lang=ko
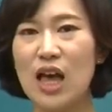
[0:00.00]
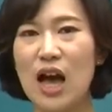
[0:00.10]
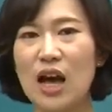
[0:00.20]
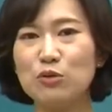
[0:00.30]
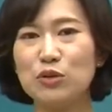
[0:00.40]

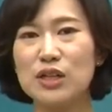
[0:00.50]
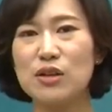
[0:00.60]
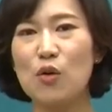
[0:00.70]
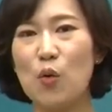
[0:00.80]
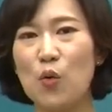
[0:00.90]

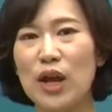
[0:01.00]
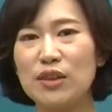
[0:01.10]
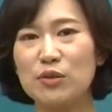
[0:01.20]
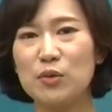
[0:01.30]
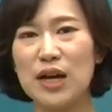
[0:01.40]
한국에서
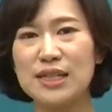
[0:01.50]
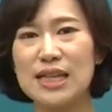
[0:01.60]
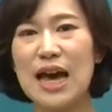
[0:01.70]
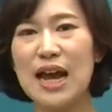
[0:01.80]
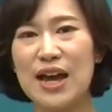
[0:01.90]
오랫동안
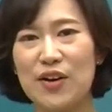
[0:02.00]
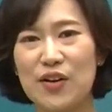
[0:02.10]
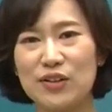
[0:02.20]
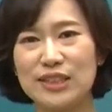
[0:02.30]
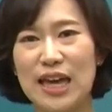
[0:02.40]

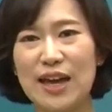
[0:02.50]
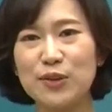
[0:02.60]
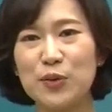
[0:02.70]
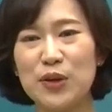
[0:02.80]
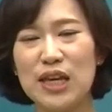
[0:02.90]
살아요. 그
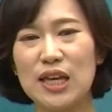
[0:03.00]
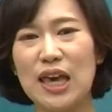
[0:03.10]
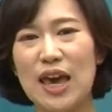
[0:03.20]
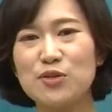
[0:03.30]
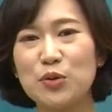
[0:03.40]
행동이
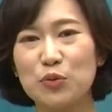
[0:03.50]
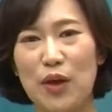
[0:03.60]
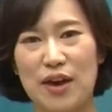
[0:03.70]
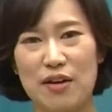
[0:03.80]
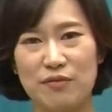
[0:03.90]

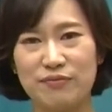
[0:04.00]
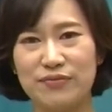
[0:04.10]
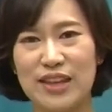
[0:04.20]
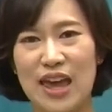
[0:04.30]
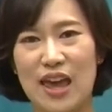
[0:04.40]
계속돼요.
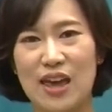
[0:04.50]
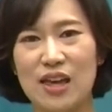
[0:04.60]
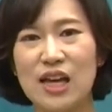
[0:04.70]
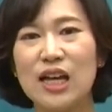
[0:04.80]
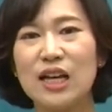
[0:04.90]
네,
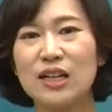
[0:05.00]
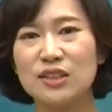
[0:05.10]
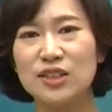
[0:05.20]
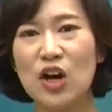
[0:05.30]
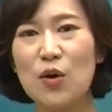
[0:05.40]

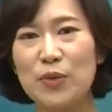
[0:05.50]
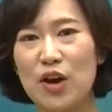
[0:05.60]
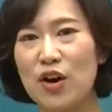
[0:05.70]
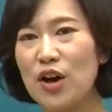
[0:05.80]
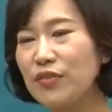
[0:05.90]

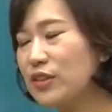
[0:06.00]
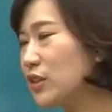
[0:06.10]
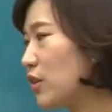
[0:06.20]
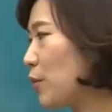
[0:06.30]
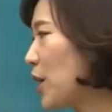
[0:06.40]
그러면
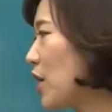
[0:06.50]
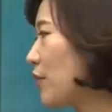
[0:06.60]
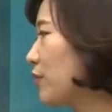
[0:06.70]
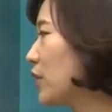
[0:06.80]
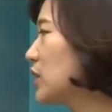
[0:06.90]

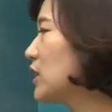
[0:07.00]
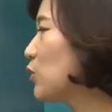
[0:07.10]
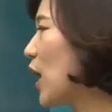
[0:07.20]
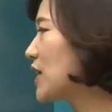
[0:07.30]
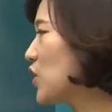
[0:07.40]
그
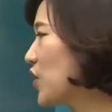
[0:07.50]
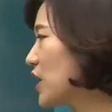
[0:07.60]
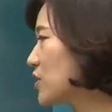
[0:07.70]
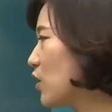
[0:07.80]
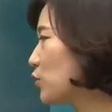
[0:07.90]

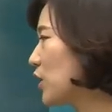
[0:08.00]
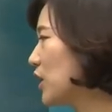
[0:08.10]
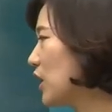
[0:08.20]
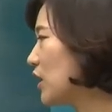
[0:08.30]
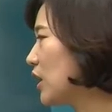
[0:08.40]
과정에서
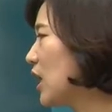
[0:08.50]
우리는